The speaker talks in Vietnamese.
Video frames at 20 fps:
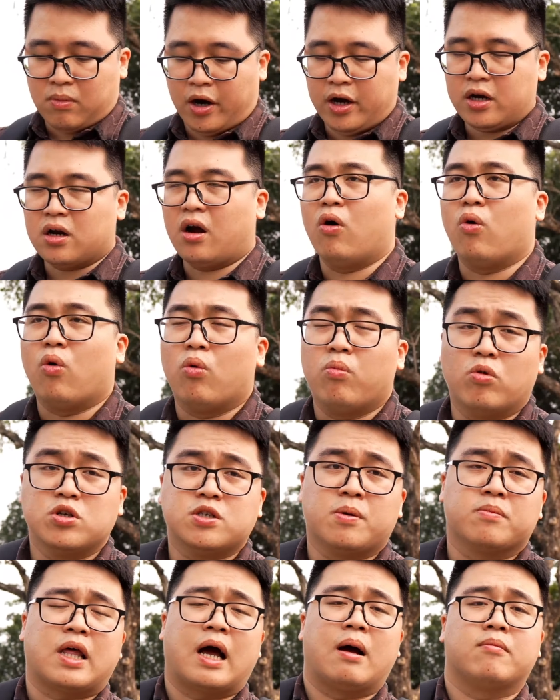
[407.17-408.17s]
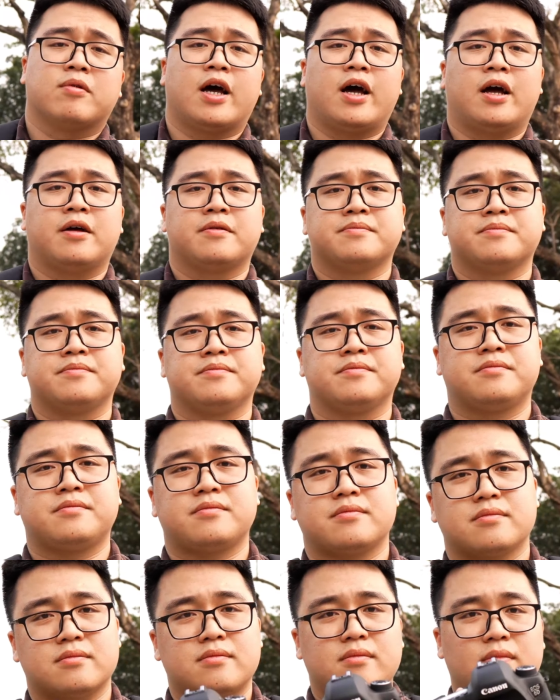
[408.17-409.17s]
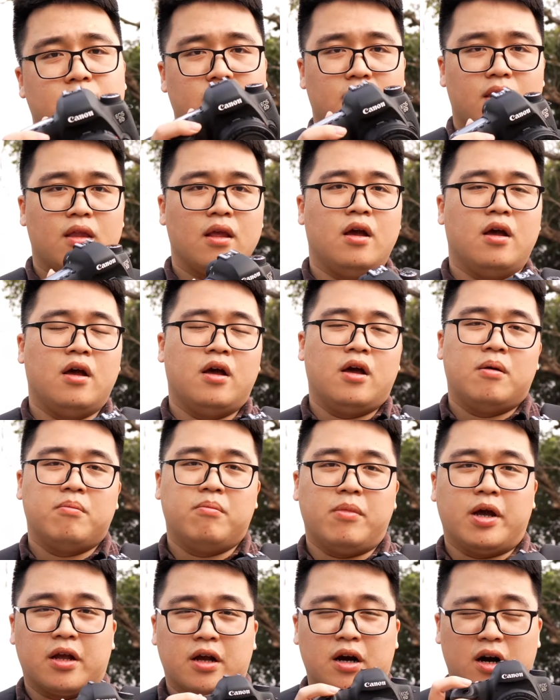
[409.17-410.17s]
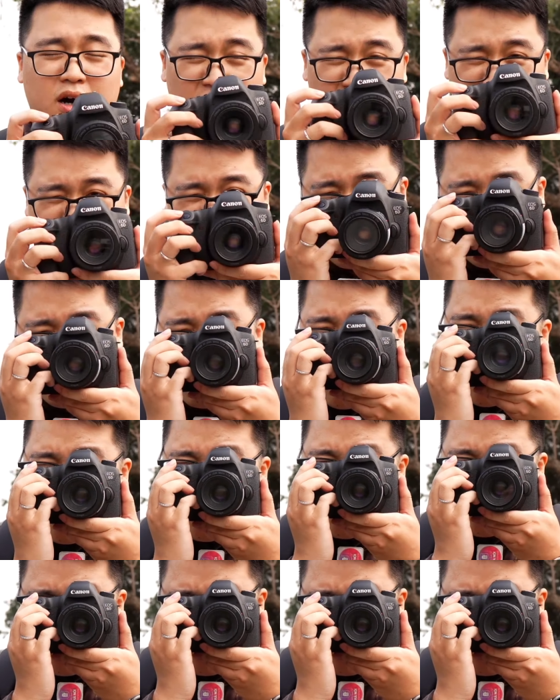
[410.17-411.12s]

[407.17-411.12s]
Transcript: mở hết khẩu 1.8 ra mình uh, chụp bạn